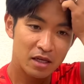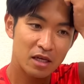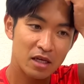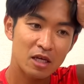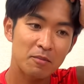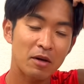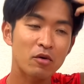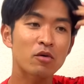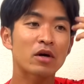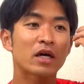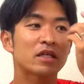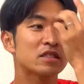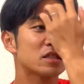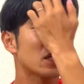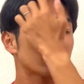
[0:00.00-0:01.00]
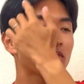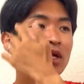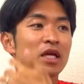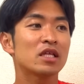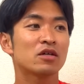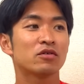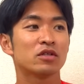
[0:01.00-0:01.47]
えー、まあ、今回ですね、
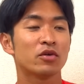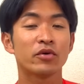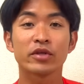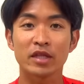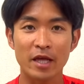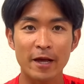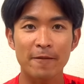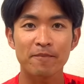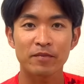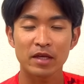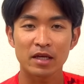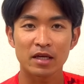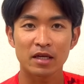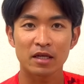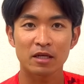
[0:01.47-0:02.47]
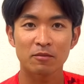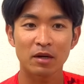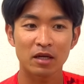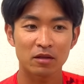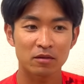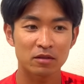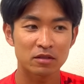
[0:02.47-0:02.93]
トレーニングにおいて、えー、ま
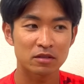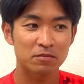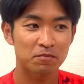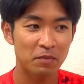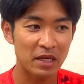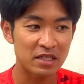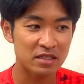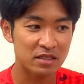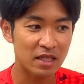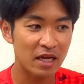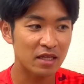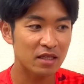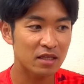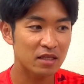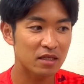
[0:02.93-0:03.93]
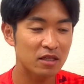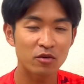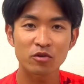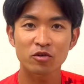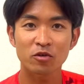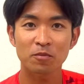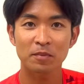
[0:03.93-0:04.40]
あ、ペース帯、い
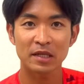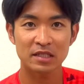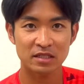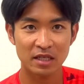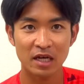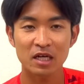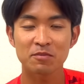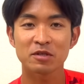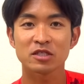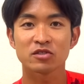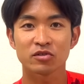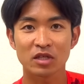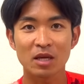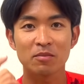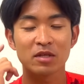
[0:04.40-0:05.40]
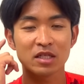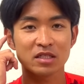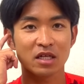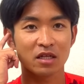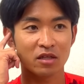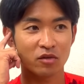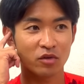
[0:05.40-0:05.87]
ろいろペース帯ありますよね。皆
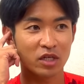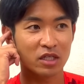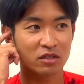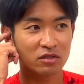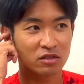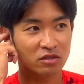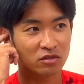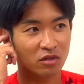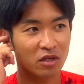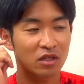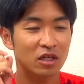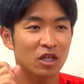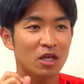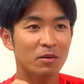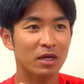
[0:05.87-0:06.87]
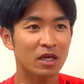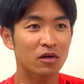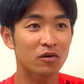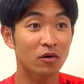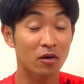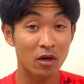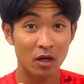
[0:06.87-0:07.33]
さんトレーニングするときに、例えば結
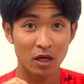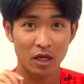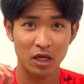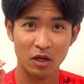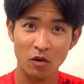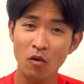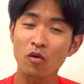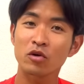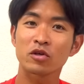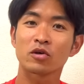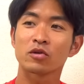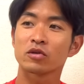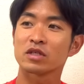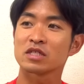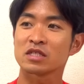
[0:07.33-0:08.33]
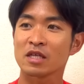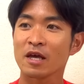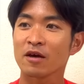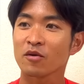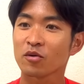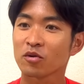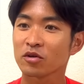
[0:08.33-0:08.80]
構、えー、高強度です
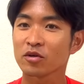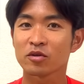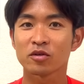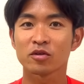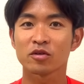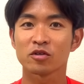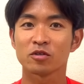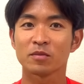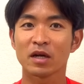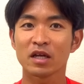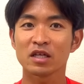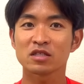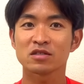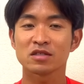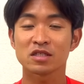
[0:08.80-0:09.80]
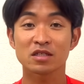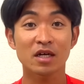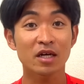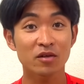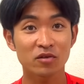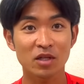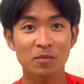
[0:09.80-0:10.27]
ね。高強度という、まあ、レースに
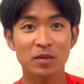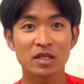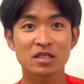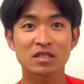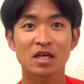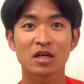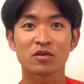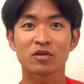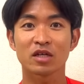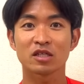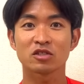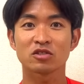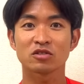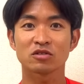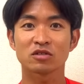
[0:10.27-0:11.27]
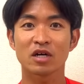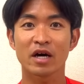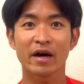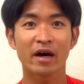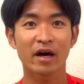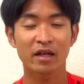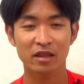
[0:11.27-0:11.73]
近いようなペース帯の練習
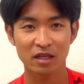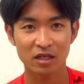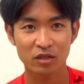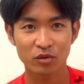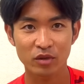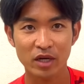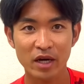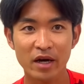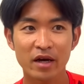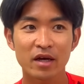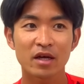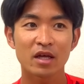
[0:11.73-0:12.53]
があったりとか、